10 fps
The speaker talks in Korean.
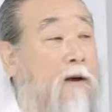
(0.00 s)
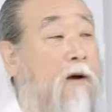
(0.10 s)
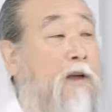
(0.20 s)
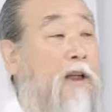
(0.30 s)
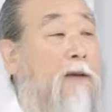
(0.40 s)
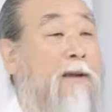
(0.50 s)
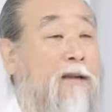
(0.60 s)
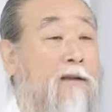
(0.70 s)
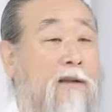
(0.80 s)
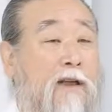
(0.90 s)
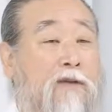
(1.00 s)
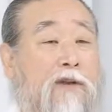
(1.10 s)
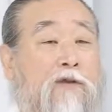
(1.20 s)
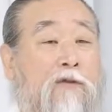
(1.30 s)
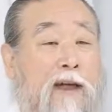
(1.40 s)
어렵게 만들 때는
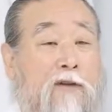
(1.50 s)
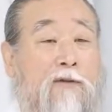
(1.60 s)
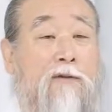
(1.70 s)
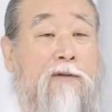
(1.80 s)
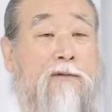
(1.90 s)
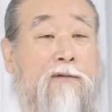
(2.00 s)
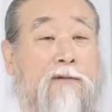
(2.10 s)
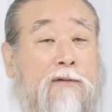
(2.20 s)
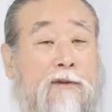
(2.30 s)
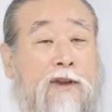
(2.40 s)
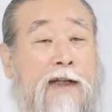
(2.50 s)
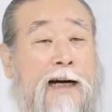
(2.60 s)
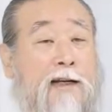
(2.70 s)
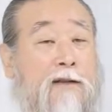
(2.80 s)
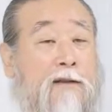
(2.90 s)
이유가 있고 그
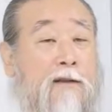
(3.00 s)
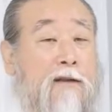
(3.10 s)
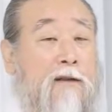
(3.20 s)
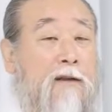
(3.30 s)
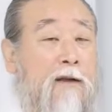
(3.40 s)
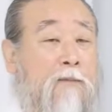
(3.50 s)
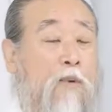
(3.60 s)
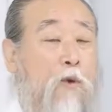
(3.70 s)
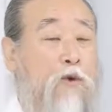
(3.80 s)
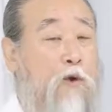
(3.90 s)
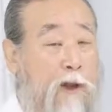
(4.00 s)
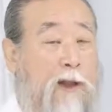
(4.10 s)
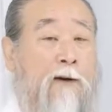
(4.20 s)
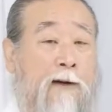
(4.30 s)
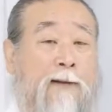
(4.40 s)
안에서 보석이
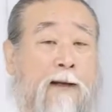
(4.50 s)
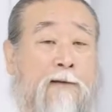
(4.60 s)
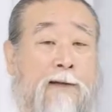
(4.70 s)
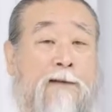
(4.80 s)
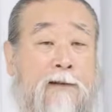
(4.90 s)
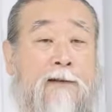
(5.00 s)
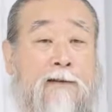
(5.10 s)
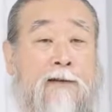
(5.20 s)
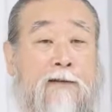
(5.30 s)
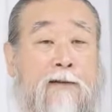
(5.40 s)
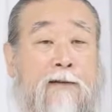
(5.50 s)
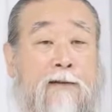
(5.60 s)
태어난다는 사실이거든요.